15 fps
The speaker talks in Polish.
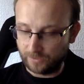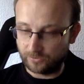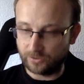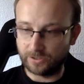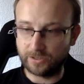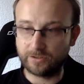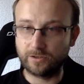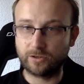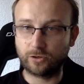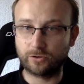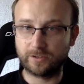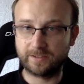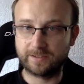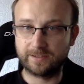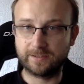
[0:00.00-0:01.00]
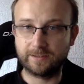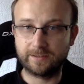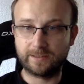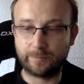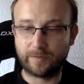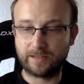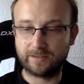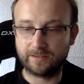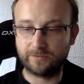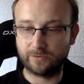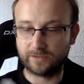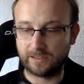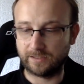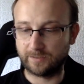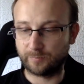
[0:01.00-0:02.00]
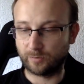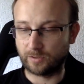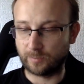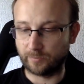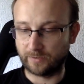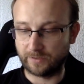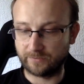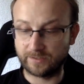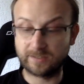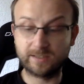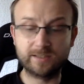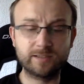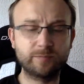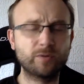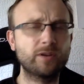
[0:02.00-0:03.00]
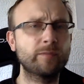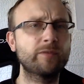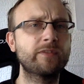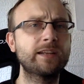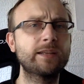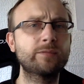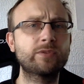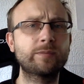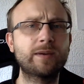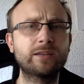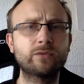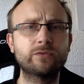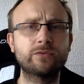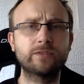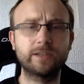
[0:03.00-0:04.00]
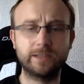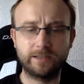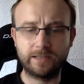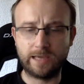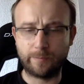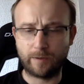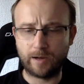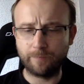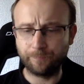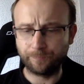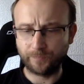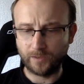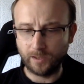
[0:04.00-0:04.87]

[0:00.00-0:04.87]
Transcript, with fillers: Czyli nie tylko to jest tematy związane z programowaniem. W zasadzie z programowaniem tematów nie ma.